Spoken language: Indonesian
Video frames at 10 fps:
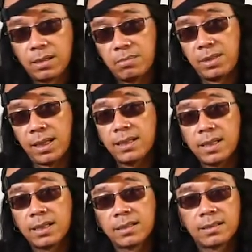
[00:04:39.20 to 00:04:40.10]
Bisa aja.
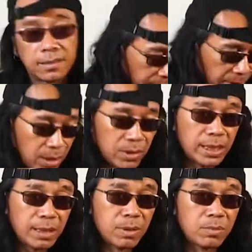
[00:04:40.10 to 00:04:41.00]
Tapi kalau
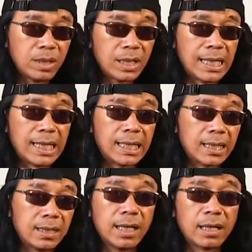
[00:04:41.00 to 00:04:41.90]
kita mau
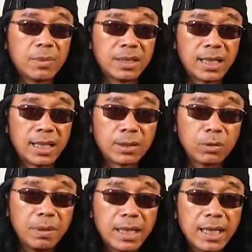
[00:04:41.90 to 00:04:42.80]
menggunakan yang lebih staccato
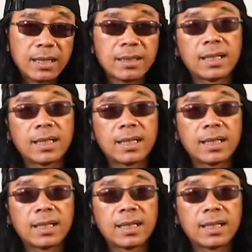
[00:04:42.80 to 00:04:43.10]
picking,